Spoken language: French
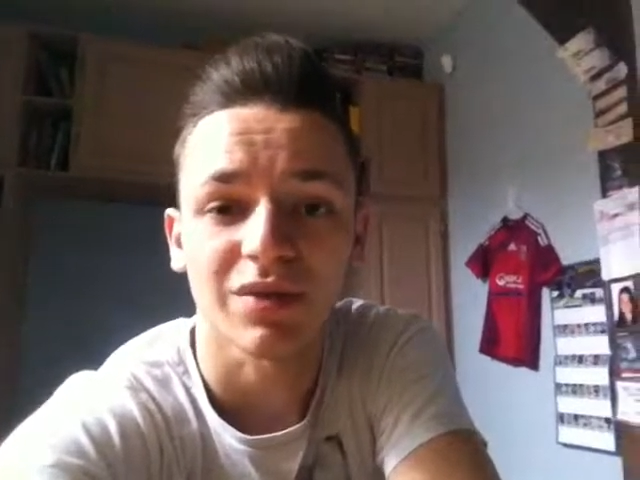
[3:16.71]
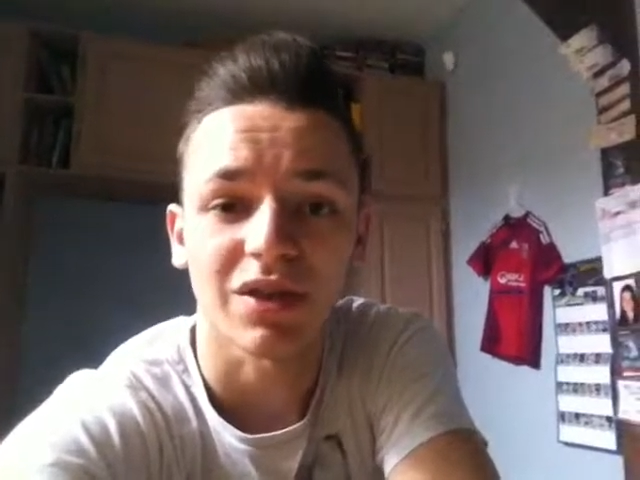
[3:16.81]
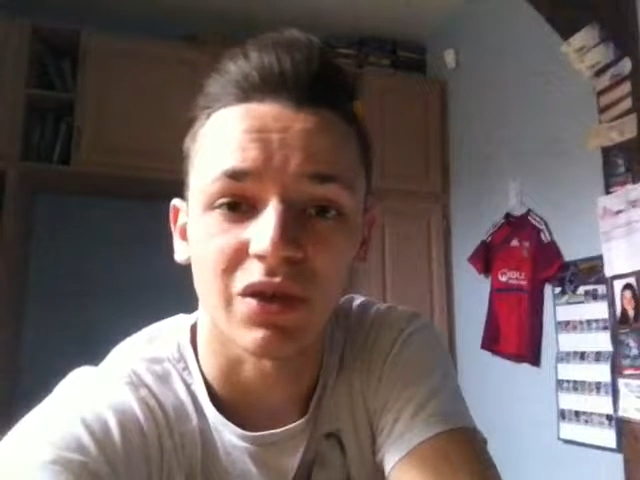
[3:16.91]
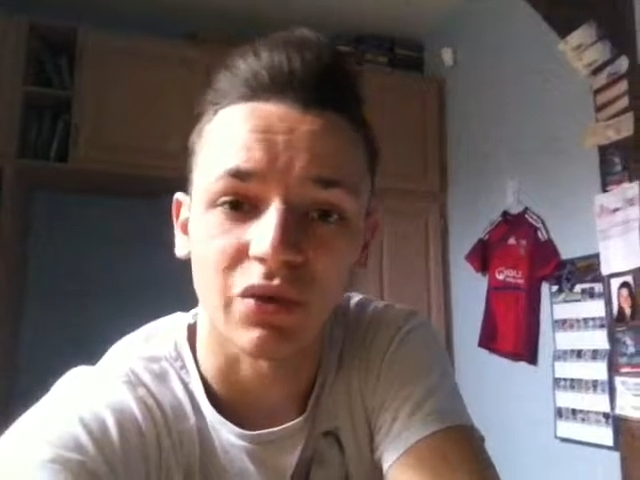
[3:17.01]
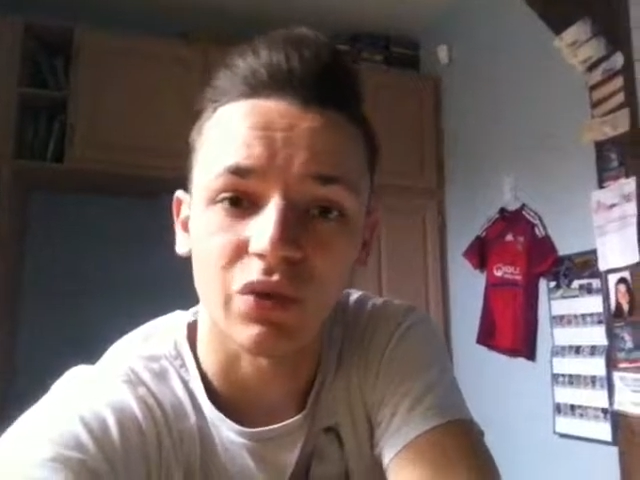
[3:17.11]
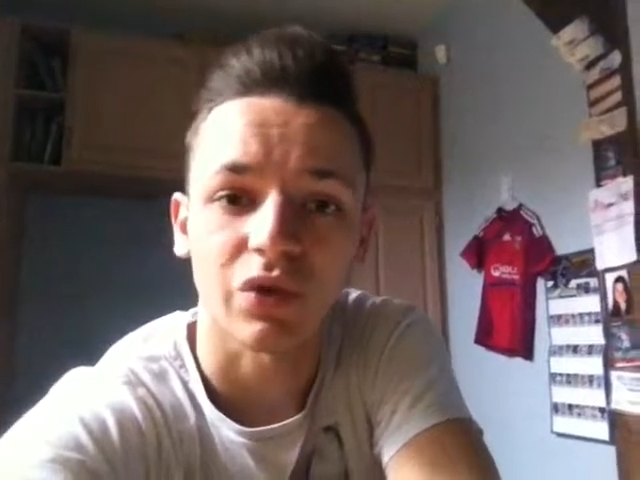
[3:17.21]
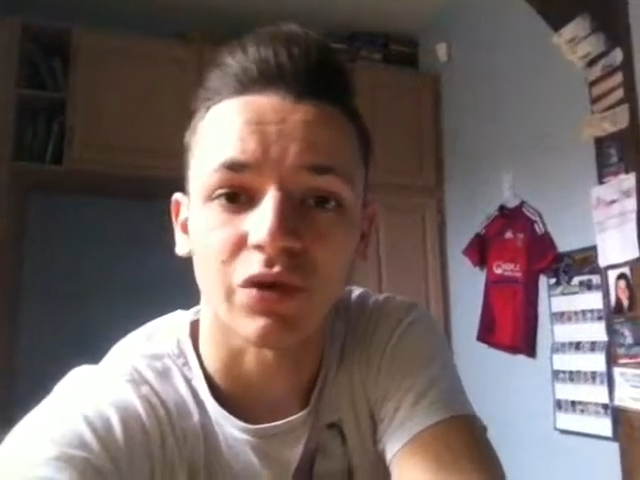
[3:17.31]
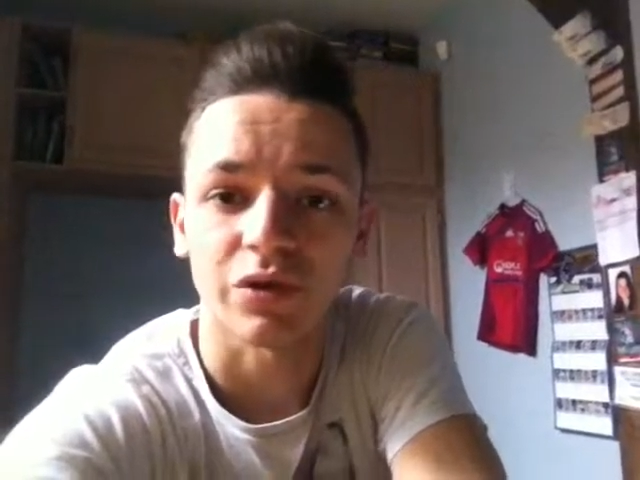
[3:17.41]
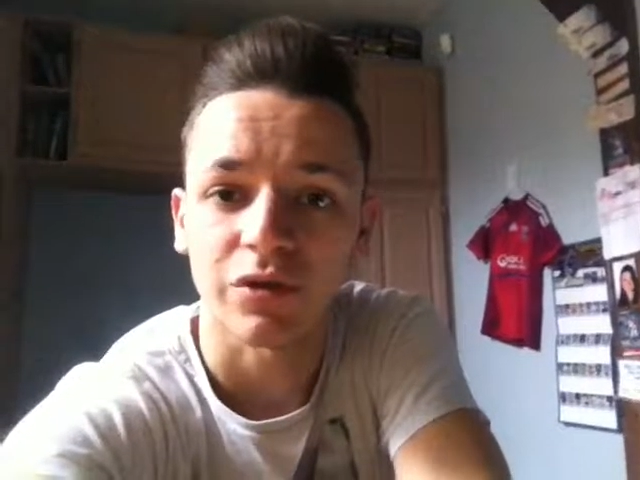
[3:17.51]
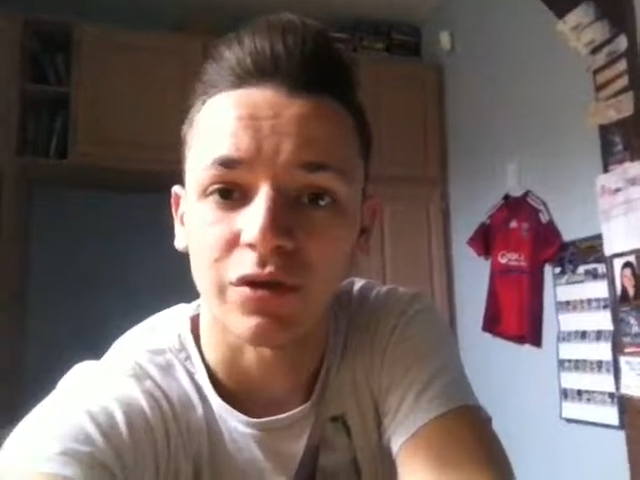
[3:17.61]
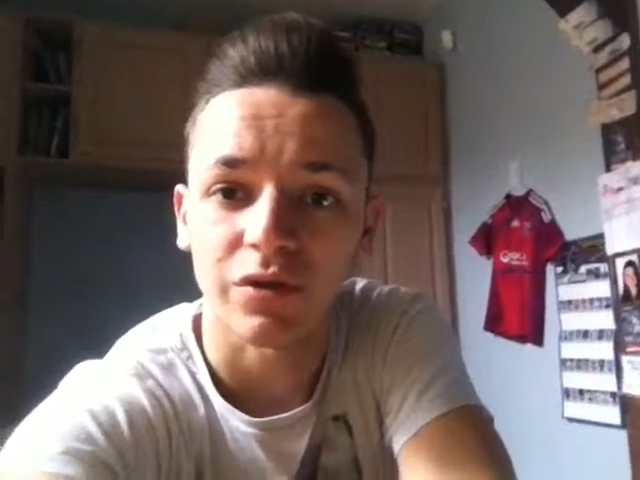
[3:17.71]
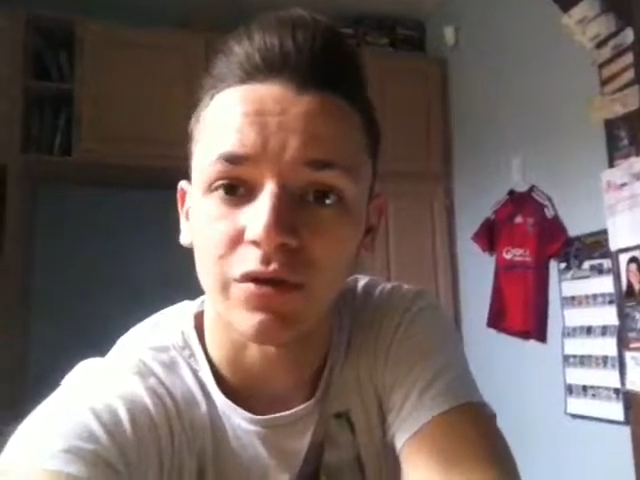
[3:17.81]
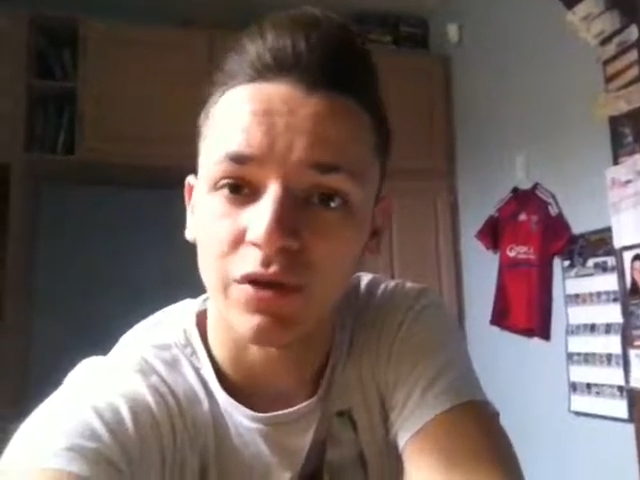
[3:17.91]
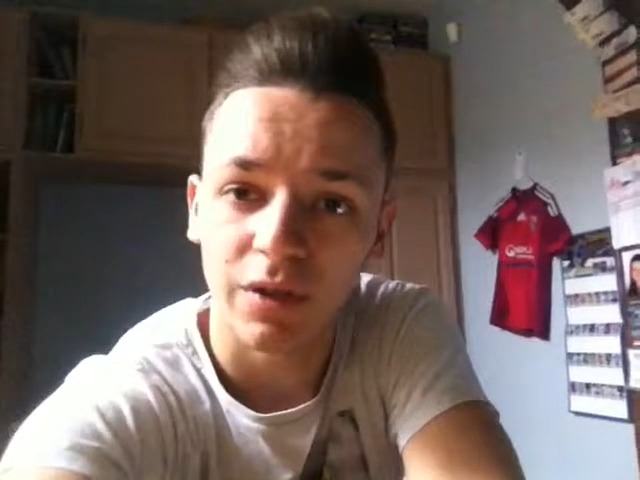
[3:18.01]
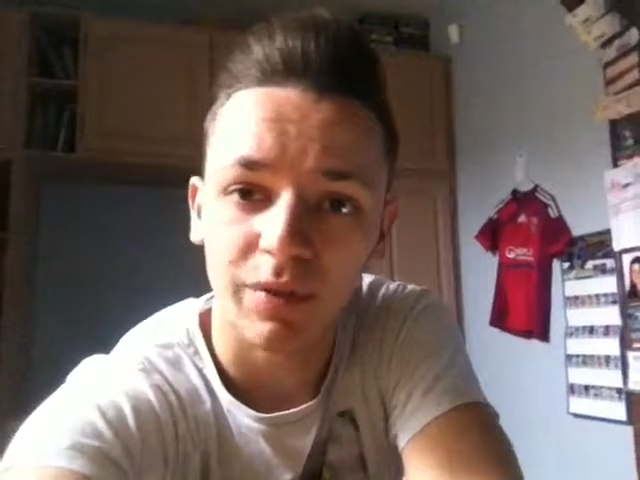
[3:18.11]
mais on
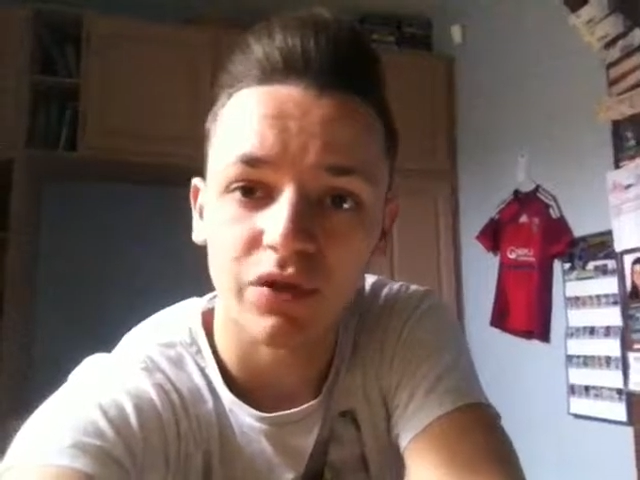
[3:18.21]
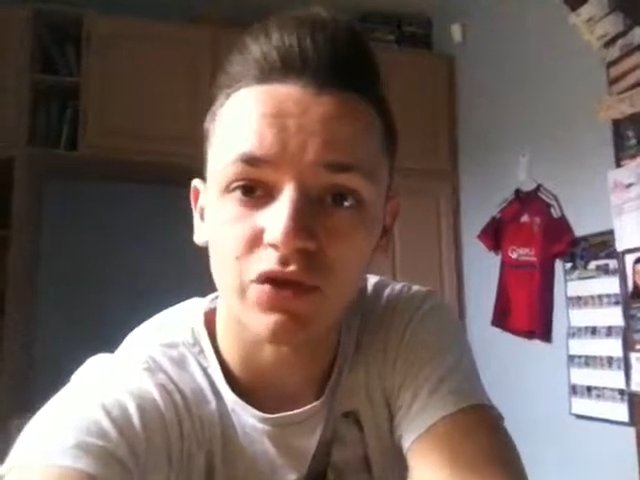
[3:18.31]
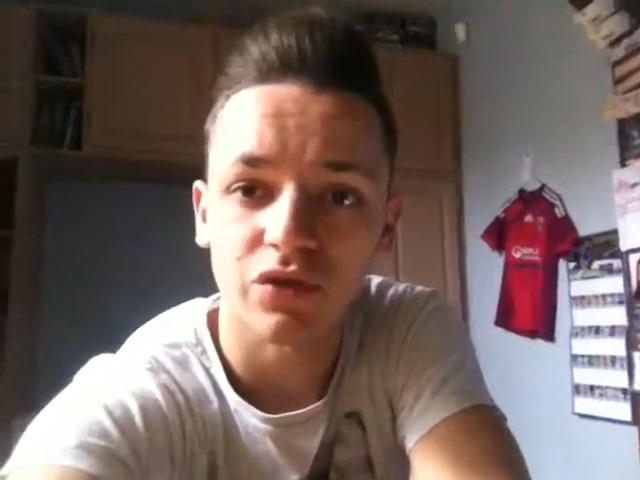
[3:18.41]
n'en a, pas